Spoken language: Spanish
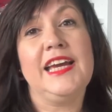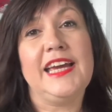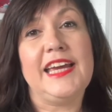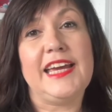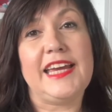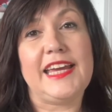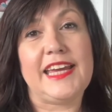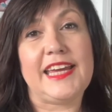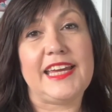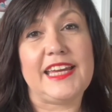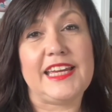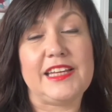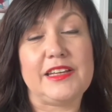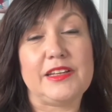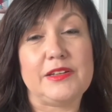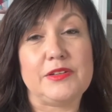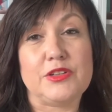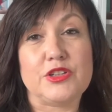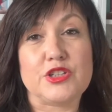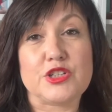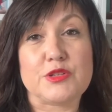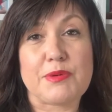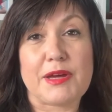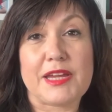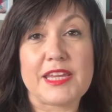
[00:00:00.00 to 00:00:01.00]
Eh,
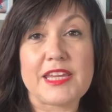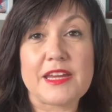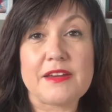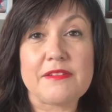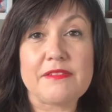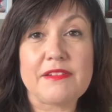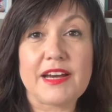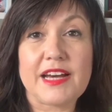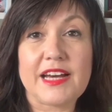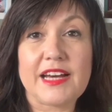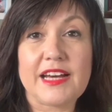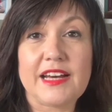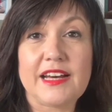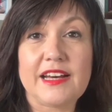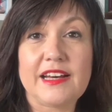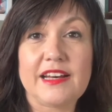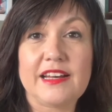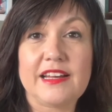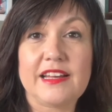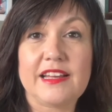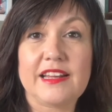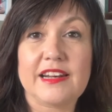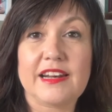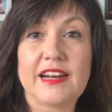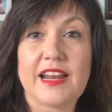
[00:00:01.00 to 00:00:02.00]
nos va a
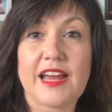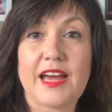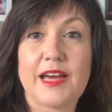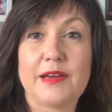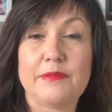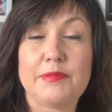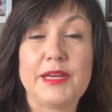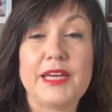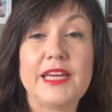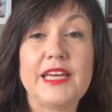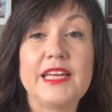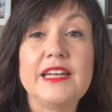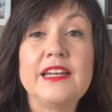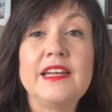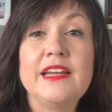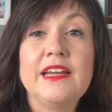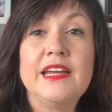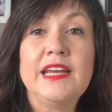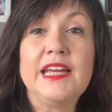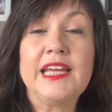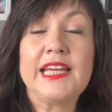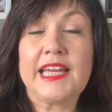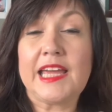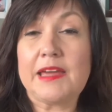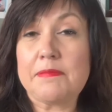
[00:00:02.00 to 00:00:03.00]
llevar a ver
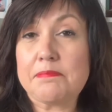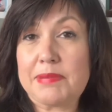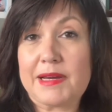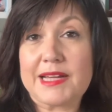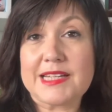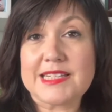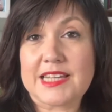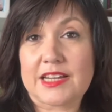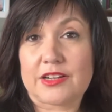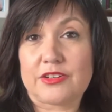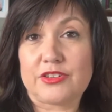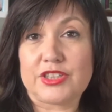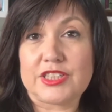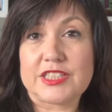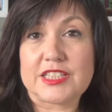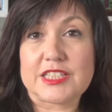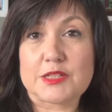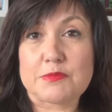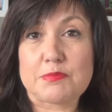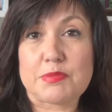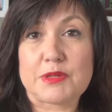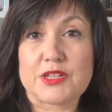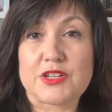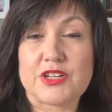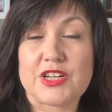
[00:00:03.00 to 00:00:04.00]
qué pasa con
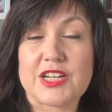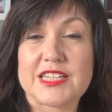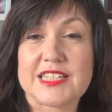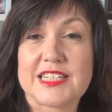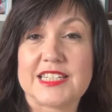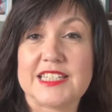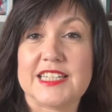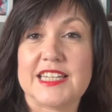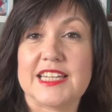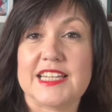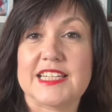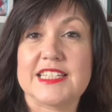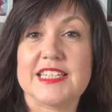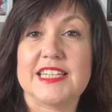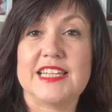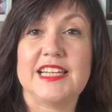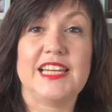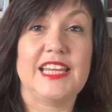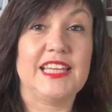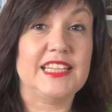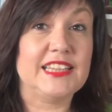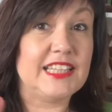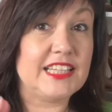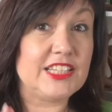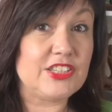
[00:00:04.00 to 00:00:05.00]
esas personas que se
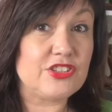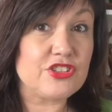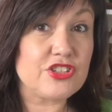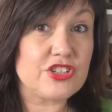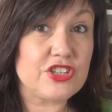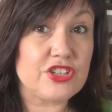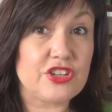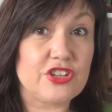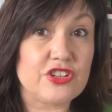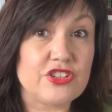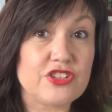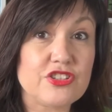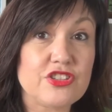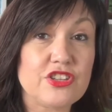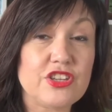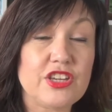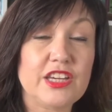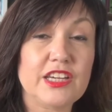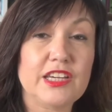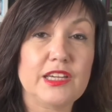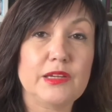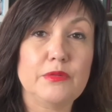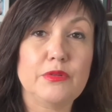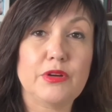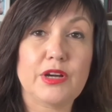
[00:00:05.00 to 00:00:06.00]
exilian. De hecho, si yo no estoy
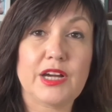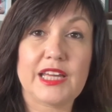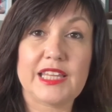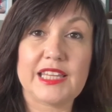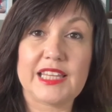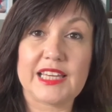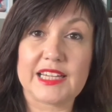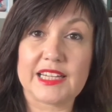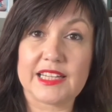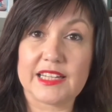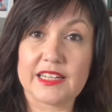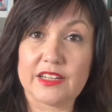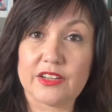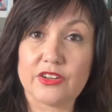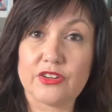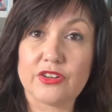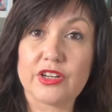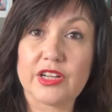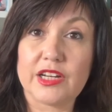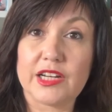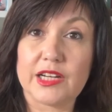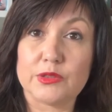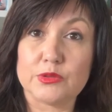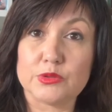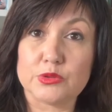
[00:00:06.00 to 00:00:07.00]
equivocada, creo
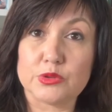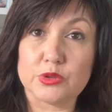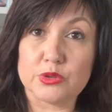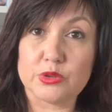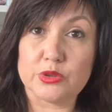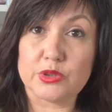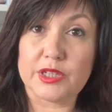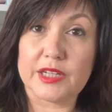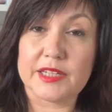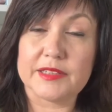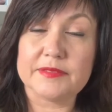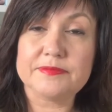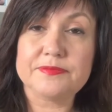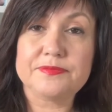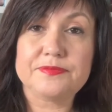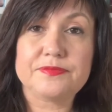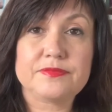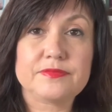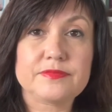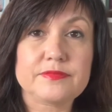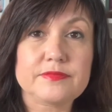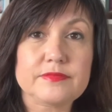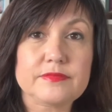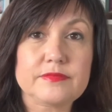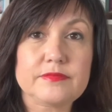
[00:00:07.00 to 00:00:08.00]
que la autora
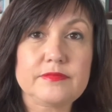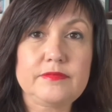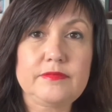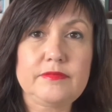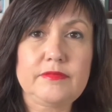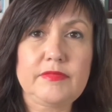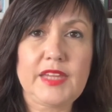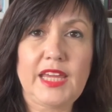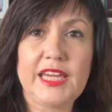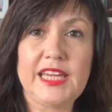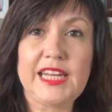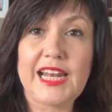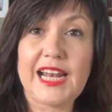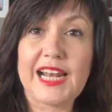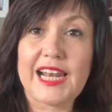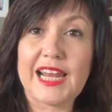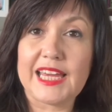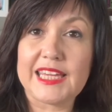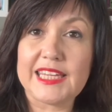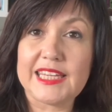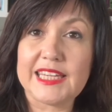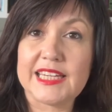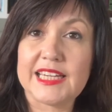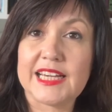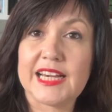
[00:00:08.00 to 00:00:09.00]
era
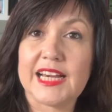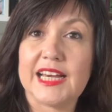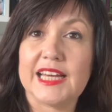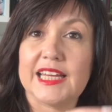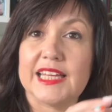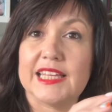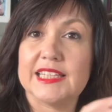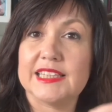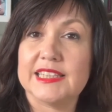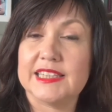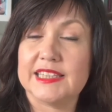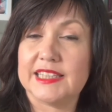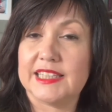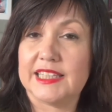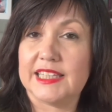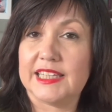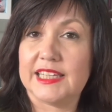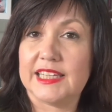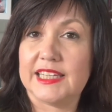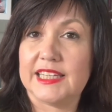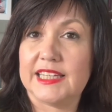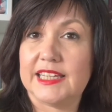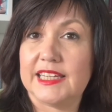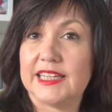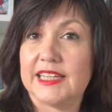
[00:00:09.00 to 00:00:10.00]
la hija
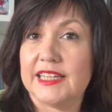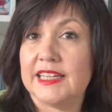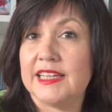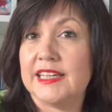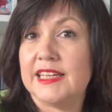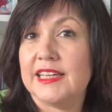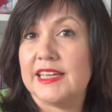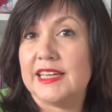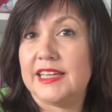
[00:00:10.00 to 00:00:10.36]
de...